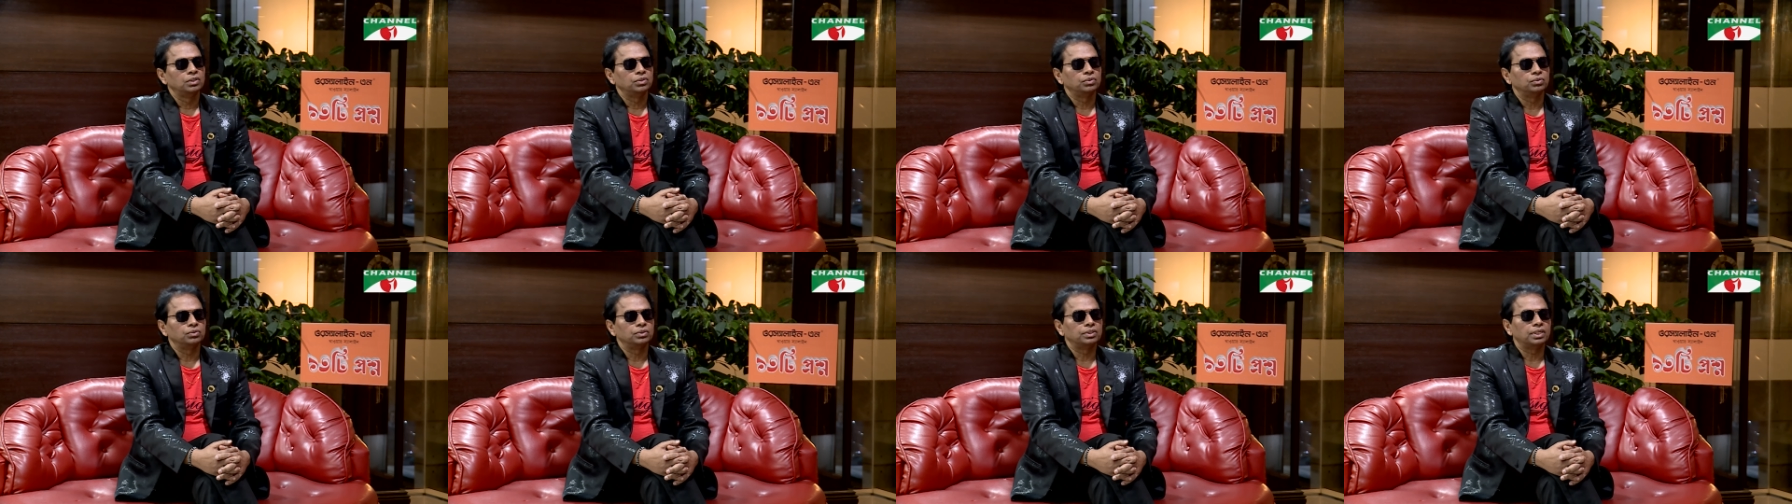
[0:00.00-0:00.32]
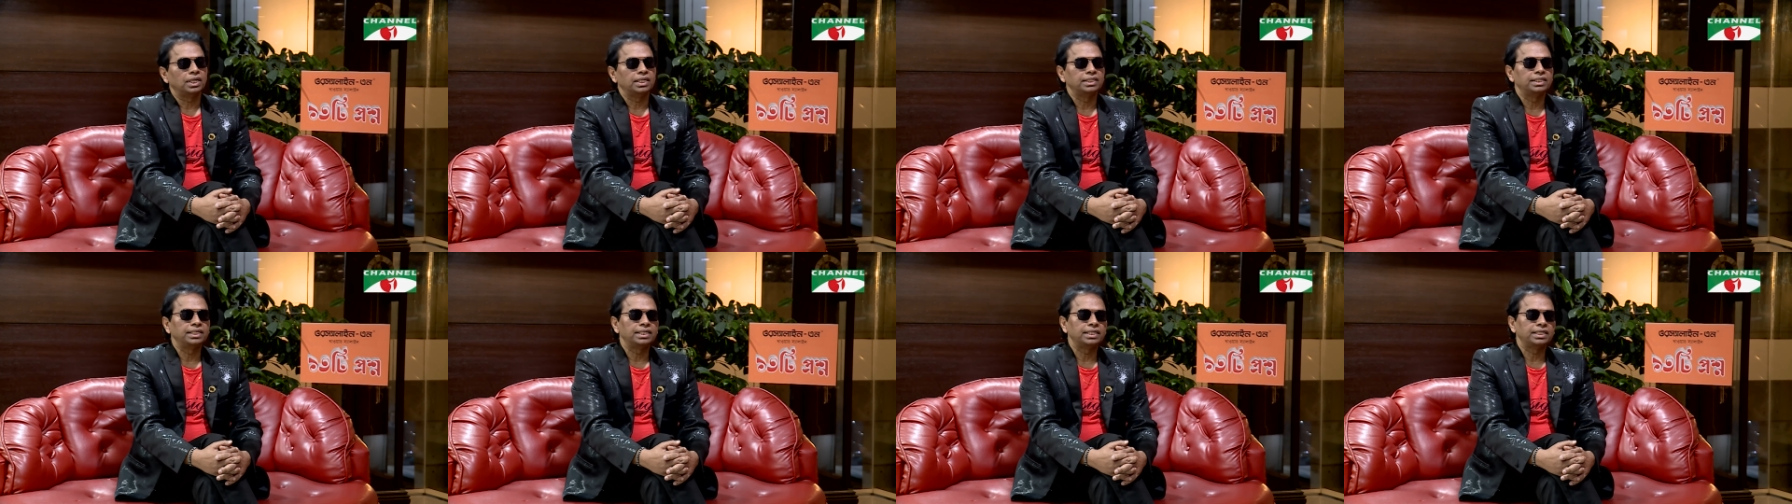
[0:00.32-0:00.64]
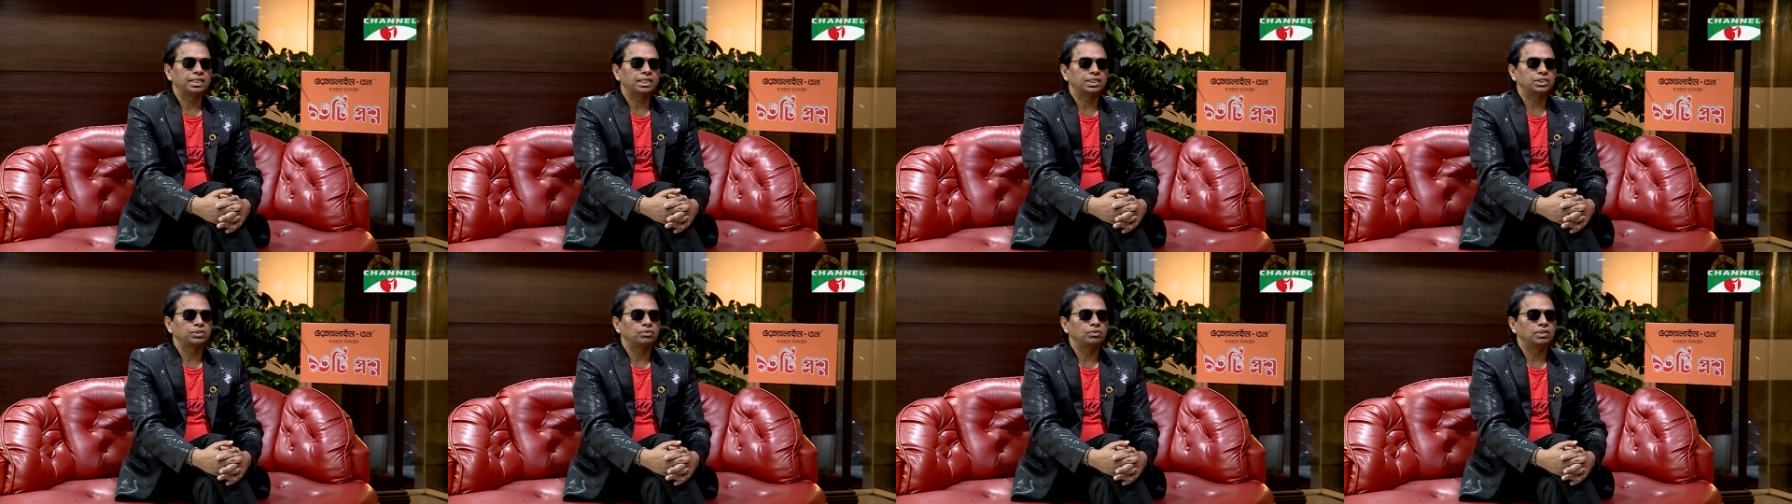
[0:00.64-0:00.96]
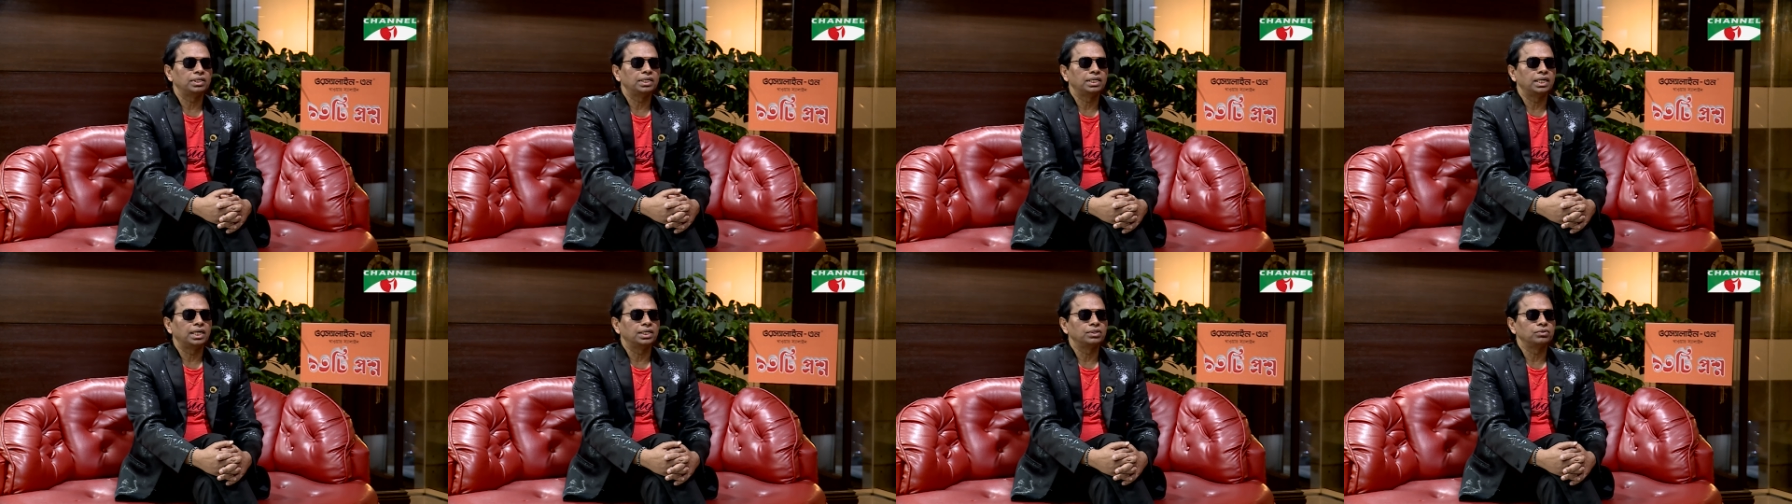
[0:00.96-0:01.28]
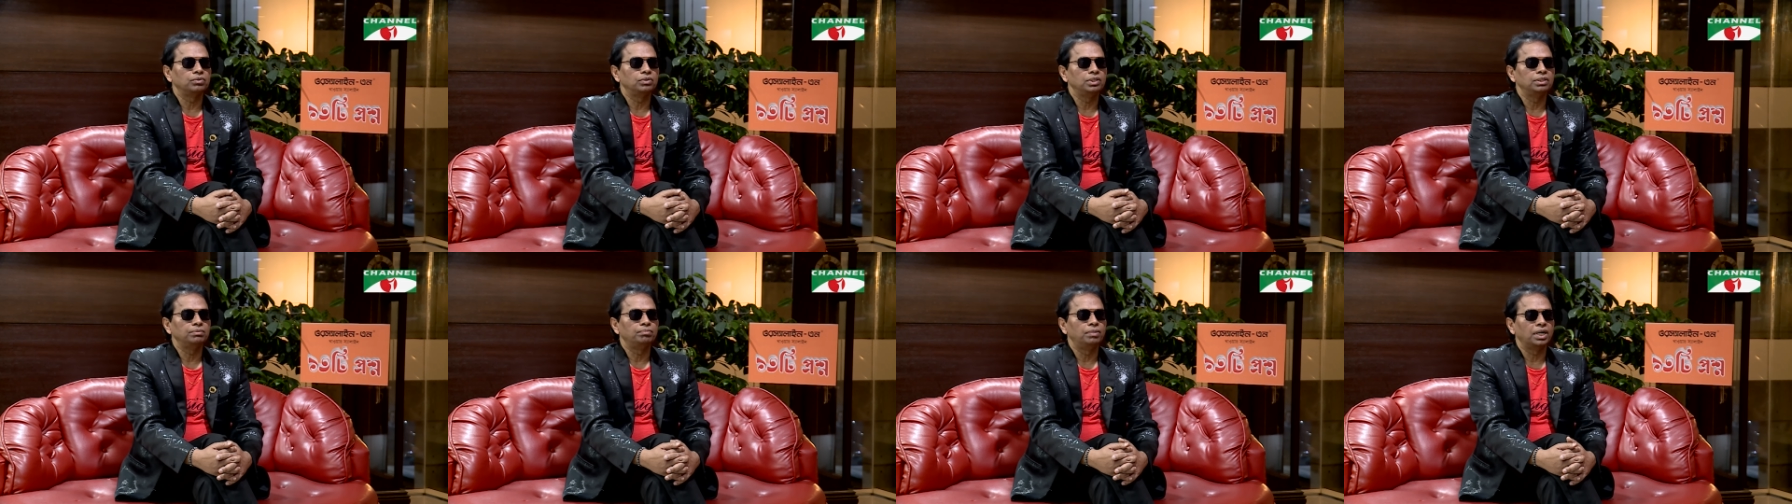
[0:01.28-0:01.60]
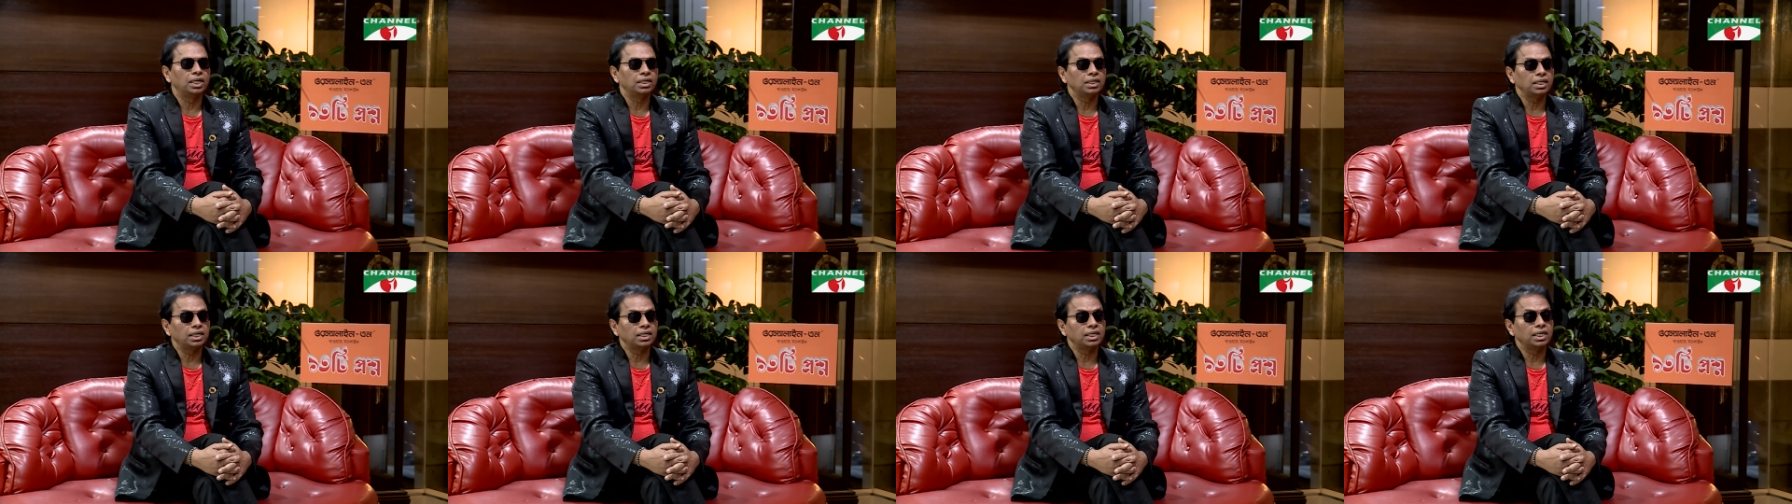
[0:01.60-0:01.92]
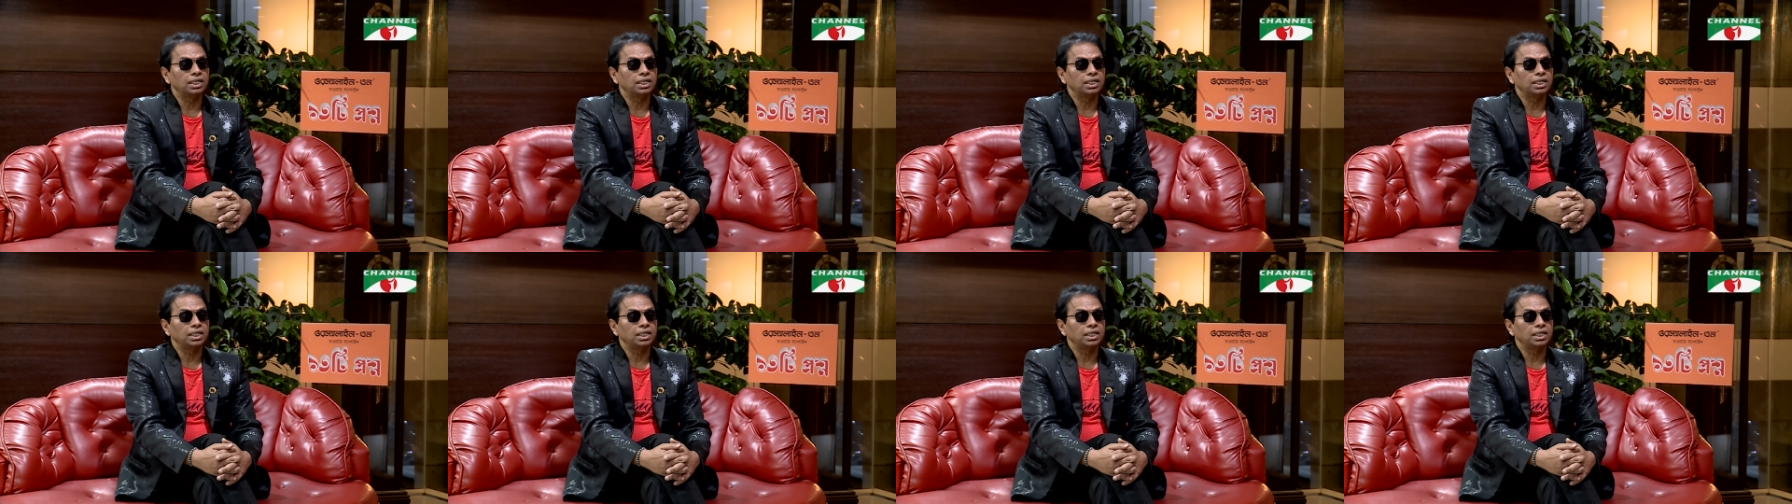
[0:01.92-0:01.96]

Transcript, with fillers: তো তাদেরকে আসলে এই গানগুলি বাংলা